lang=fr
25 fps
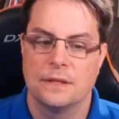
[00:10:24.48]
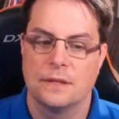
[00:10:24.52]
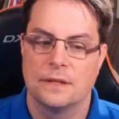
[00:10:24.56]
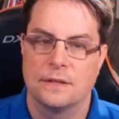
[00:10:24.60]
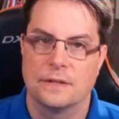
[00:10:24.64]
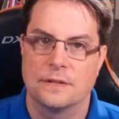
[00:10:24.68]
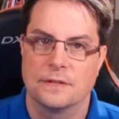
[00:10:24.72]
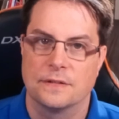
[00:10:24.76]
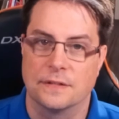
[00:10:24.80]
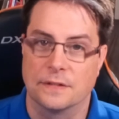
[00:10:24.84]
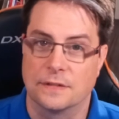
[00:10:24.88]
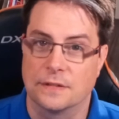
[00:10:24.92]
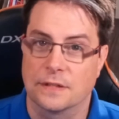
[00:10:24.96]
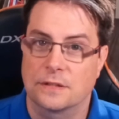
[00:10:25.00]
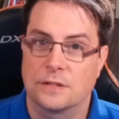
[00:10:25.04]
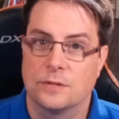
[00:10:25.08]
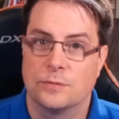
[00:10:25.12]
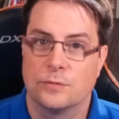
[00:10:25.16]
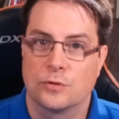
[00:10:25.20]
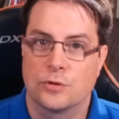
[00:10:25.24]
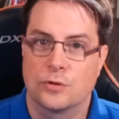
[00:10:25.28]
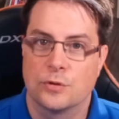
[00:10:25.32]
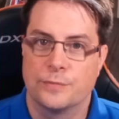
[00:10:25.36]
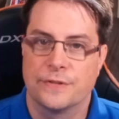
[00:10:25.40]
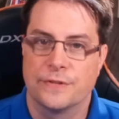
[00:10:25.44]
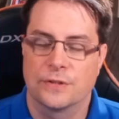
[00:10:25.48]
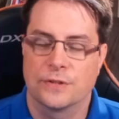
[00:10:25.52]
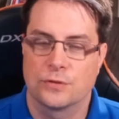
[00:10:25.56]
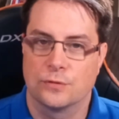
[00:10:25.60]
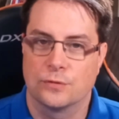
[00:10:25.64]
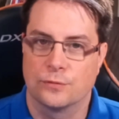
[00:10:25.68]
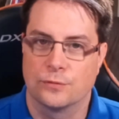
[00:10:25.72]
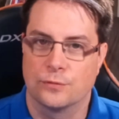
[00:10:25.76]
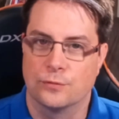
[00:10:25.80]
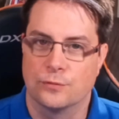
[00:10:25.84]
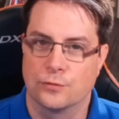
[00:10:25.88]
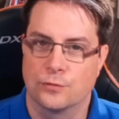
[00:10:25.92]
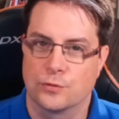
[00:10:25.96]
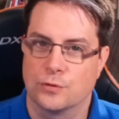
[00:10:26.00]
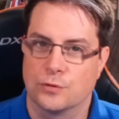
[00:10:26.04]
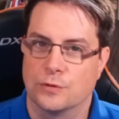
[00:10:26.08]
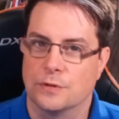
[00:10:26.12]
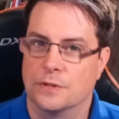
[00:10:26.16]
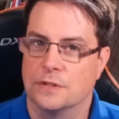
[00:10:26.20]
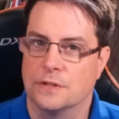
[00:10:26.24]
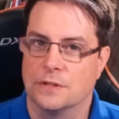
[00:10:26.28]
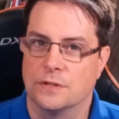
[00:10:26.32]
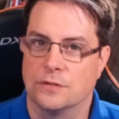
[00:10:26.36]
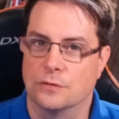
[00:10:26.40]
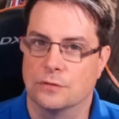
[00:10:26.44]
C'est exactement comme ça que fonctionne un
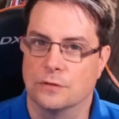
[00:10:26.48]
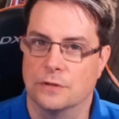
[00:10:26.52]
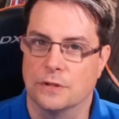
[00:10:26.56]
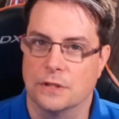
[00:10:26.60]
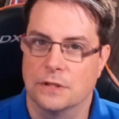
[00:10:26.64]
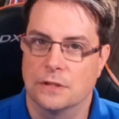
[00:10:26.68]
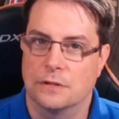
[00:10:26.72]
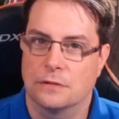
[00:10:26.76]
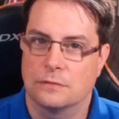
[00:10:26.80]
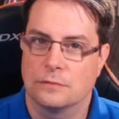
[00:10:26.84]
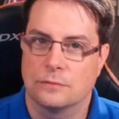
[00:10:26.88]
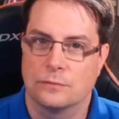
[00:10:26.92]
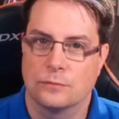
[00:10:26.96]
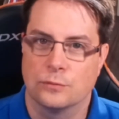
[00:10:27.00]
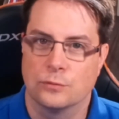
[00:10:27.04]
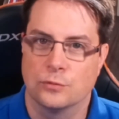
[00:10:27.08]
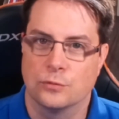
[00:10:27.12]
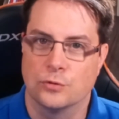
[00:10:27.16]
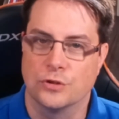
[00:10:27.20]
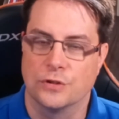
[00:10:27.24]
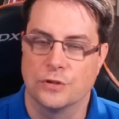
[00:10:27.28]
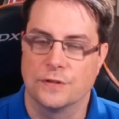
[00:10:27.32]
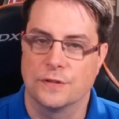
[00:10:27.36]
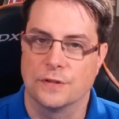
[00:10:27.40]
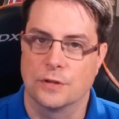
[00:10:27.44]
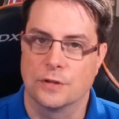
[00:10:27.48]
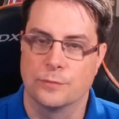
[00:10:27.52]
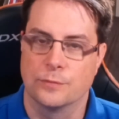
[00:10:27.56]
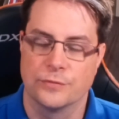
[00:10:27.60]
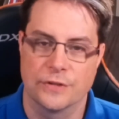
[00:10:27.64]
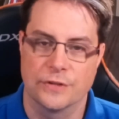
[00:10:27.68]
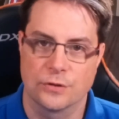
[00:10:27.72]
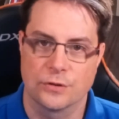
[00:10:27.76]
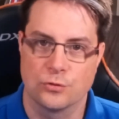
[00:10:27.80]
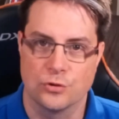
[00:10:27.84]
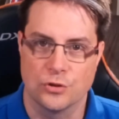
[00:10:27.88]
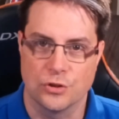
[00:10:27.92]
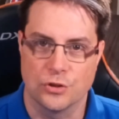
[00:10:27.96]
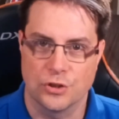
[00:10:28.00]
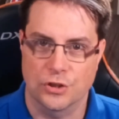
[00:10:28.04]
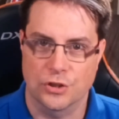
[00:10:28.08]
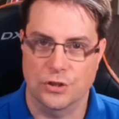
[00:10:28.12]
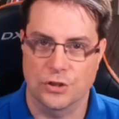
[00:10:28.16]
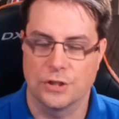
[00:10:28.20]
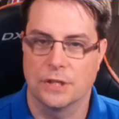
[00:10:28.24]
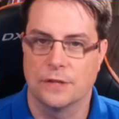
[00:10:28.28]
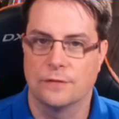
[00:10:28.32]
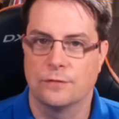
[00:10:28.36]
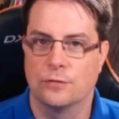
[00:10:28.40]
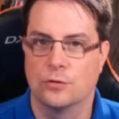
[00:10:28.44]
dictionnaire. C'est comme ça que j'ai
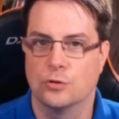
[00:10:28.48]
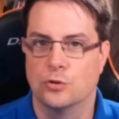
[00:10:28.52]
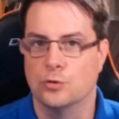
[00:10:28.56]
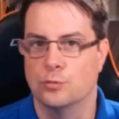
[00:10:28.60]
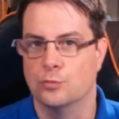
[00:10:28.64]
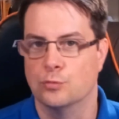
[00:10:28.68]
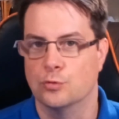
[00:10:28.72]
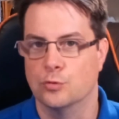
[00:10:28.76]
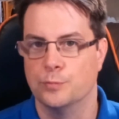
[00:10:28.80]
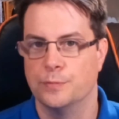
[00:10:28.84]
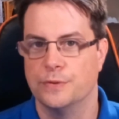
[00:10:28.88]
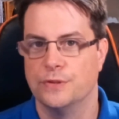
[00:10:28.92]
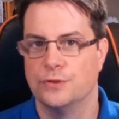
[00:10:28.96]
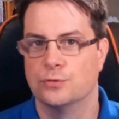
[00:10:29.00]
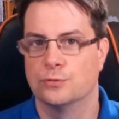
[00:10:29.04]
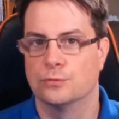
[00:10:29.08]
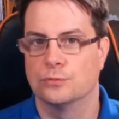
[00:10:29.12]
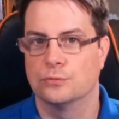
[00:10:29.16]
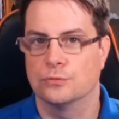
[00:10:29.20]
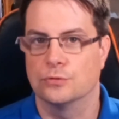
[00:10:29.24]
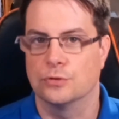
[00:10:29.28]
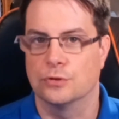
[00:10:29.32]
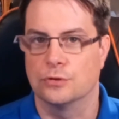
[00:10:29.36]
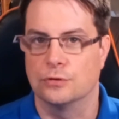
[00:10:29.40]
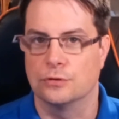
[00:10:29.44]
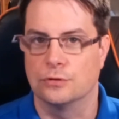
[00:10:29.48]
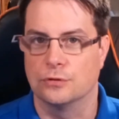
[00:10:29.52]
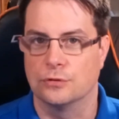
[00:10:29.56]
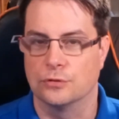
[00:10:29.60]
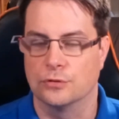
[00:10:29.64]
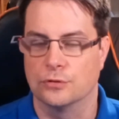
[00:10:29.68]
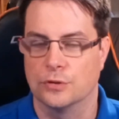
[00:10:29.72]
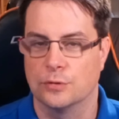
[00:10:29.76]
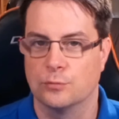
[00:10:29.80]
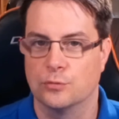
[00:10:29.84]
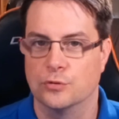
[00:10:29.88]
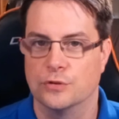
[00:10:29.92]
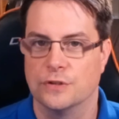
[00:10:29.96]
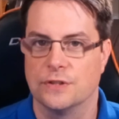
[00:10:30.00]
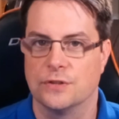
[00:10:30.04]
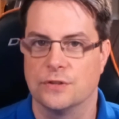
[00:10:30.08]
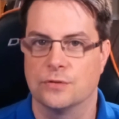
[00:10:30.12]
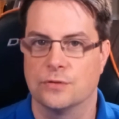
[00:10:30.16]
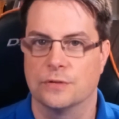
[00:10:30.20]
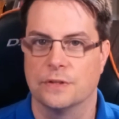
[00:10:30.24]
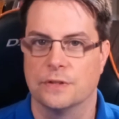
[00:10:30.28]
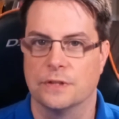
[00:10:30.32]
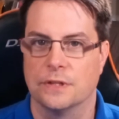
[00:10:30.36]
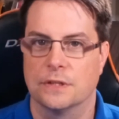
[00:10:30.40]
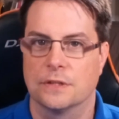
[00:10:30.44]
cherché avant le mot Python dans, mon
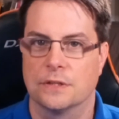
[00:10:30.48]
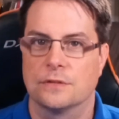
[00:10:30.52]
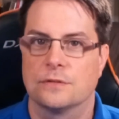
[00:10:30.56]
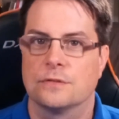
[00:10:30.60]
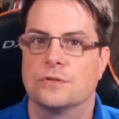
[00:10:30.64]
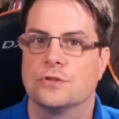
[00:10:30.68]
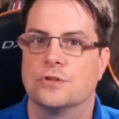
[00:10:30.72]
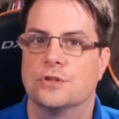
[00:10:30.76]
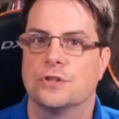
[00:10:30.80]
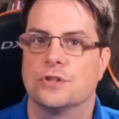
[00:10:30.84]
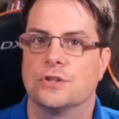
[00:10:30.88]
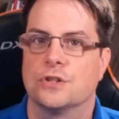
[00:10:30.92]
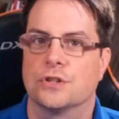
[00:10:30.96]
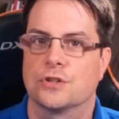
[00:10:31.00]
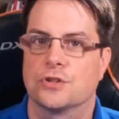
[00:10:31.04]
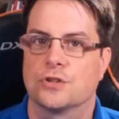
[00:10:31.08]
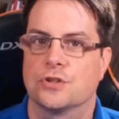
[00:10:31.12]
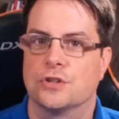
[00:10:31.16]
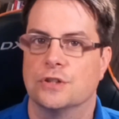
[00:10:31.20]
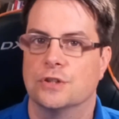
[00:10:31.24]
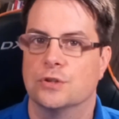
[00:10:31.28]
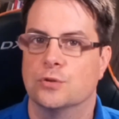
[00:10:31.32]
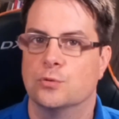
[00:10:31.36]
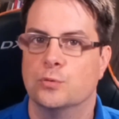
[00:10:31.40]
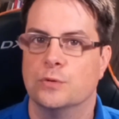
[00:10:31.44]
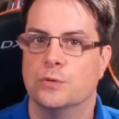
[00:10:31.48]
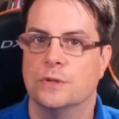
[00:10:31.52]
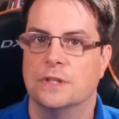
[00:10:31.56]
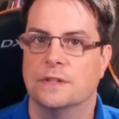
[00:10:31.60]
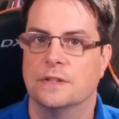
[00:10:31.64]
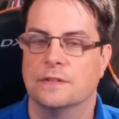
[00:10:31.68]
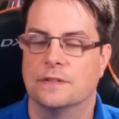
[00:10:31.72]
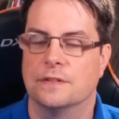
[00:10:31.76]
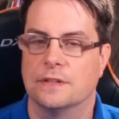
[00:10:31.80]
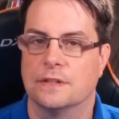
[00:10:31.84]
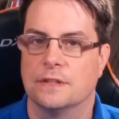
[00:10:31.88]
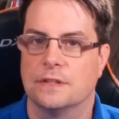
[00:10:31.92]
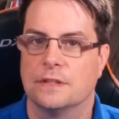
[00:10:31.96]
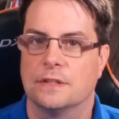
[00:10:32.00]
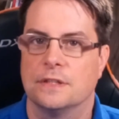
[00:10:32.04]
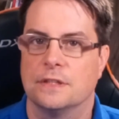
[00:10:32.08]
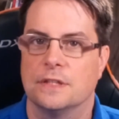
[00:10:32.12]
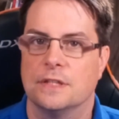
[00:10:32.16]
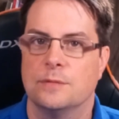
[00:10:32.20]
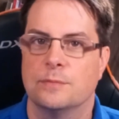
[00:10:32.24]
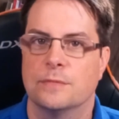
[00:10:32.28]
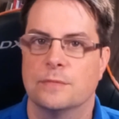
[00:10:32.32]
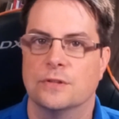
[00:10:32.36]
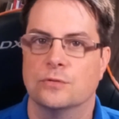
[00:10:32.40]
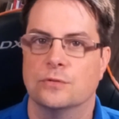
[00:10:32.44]
dictionnaire. J'ai cherché où il était,
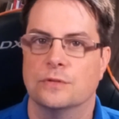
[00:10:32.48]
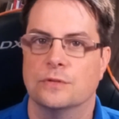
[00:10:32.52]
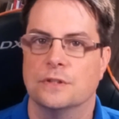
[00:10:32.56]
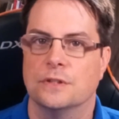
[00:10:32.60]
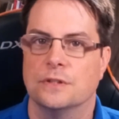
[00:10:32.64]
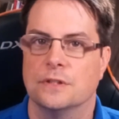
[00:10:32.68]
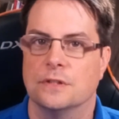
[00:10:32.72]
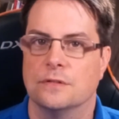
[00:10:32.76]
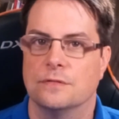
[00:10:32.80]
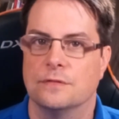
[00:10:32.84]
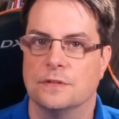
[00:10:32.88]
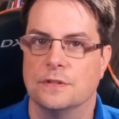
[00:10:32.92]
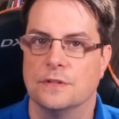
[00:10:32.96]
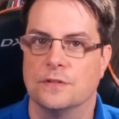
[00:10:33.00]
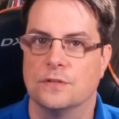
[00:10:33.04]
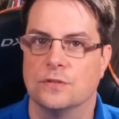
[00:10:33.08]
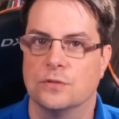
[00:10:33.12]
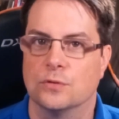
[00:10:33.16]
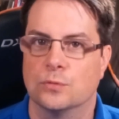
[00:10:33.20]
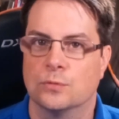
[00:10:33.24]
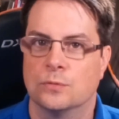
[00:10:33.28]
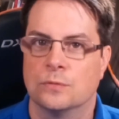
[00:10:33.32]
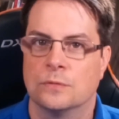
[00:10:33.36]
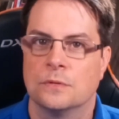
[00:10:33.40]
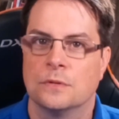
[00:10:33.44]
il m'a donné une définition.